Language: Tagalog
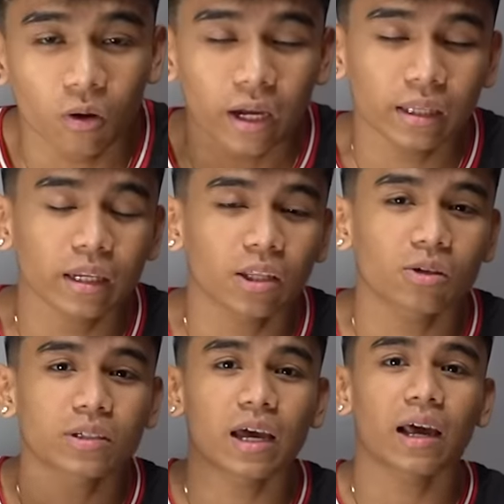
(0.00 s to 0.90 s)
located ito
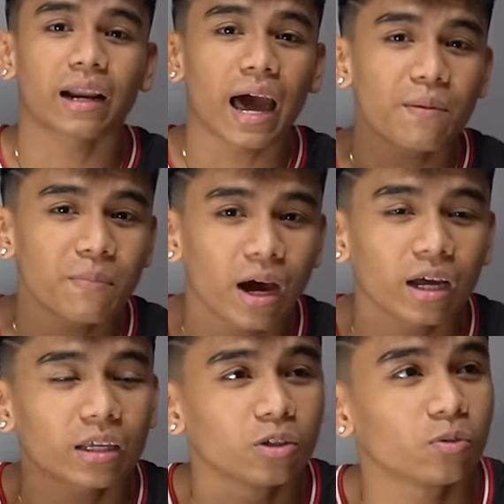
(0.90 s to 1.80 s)
sa Rama,
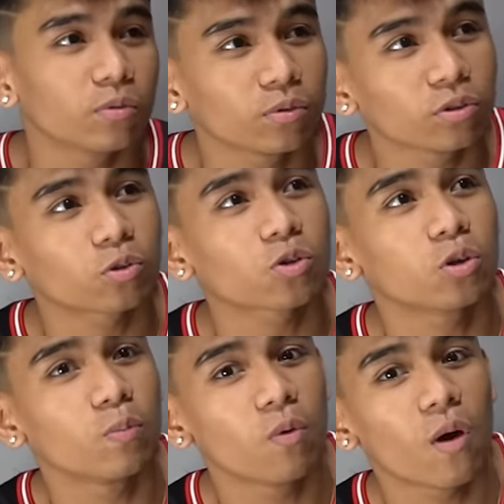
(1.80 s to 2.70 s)
yung
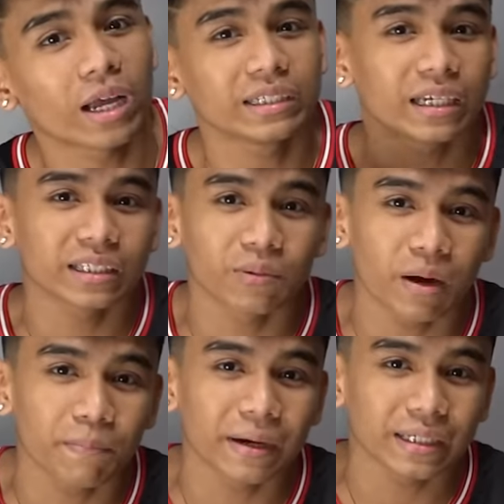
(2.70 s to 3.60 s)
Tuslubuwa dyan sa
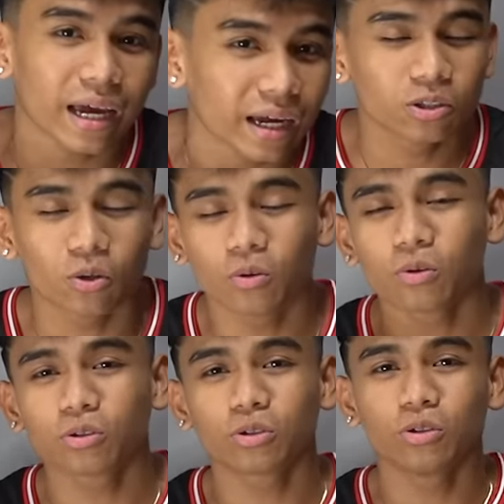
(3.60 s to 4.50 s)
may Basak So kung
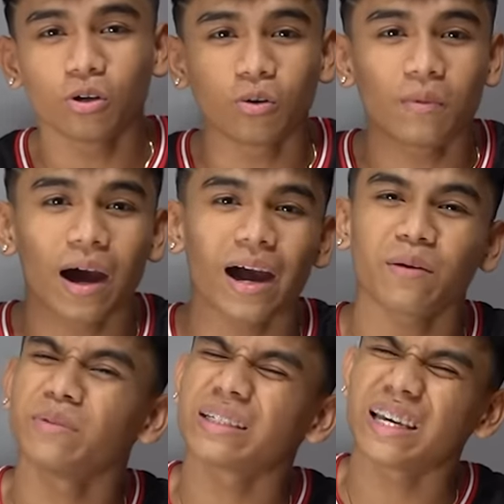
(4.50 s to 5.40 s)
gusto nyo mga
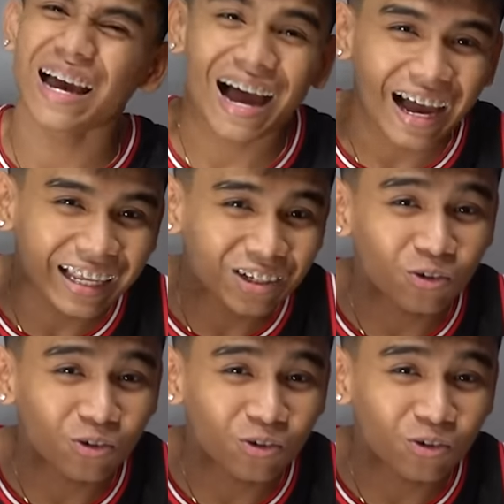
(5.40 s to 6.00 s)
kabisayaan,